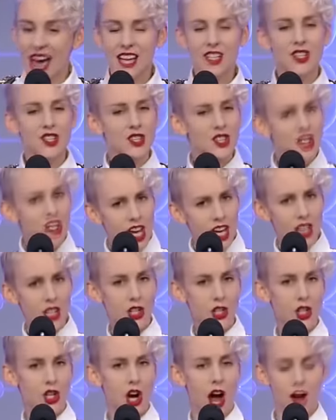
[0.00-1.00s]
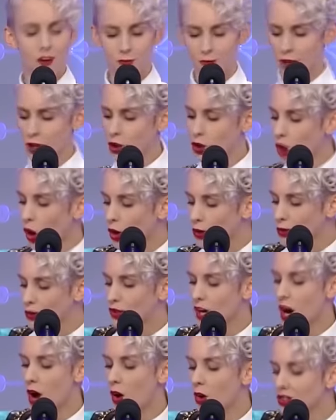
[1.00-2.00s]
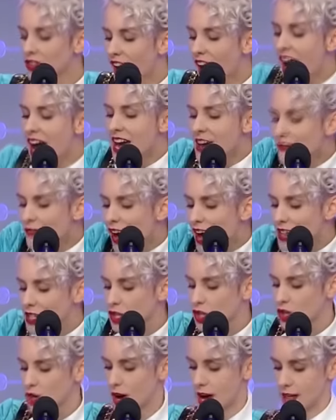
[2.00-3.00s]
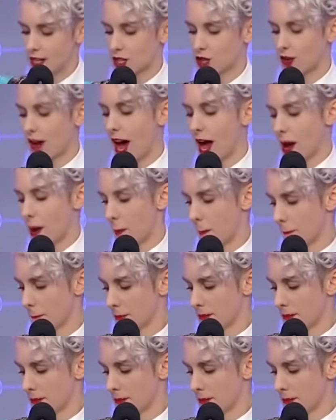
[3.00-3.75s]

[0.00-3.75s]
es nicht schaffe, Dotter und Eiweiß zu entzweien.